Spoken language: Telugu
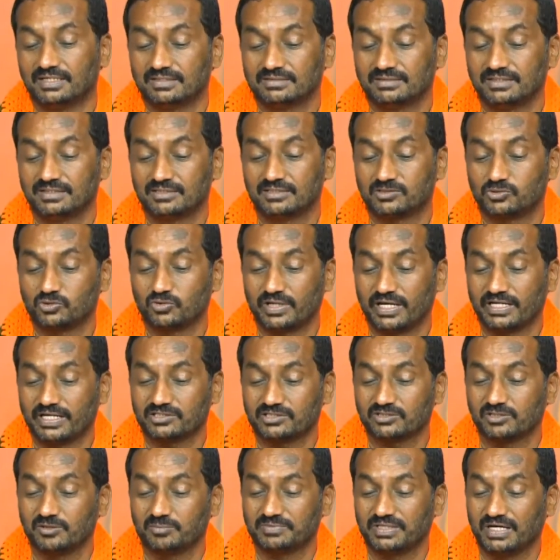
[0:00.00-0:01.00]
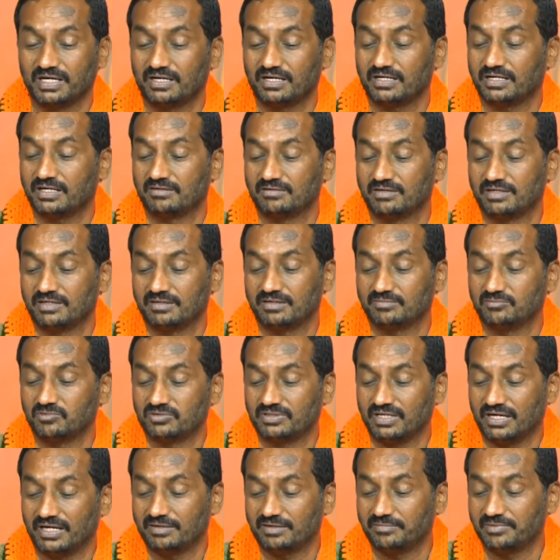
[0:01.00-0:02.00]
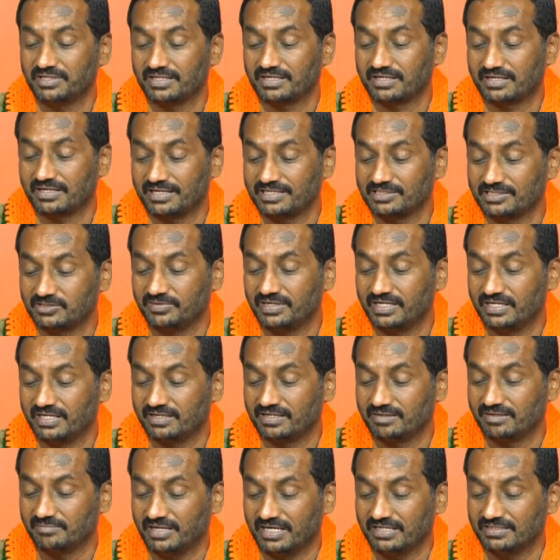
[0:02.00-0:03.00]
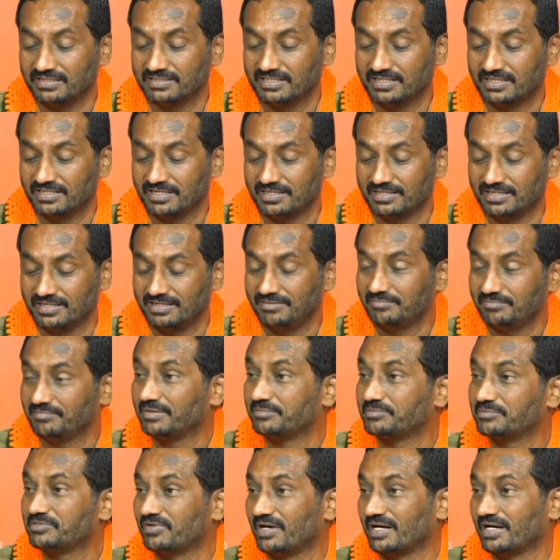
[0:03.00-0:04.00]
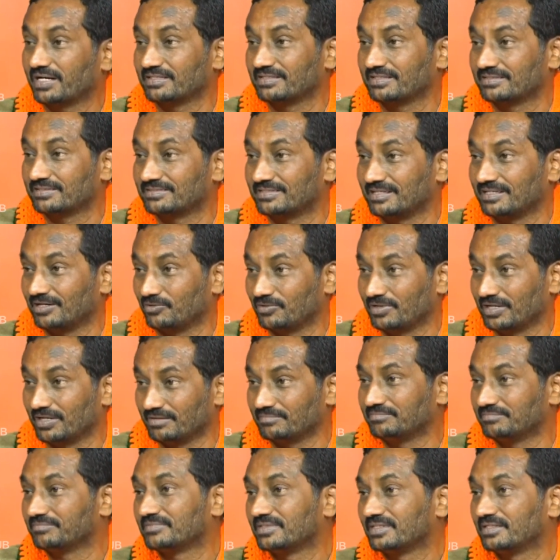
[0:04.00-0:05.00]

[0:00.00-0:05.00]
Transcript: శ్రీ సుకేష్ గుప్తా అనేటువంటి ముద్దాయి మీద కేసు పెట్టి రిమాండ్ చేయడాన్ని మేము స్వాగతిస్తా ఉన్నాం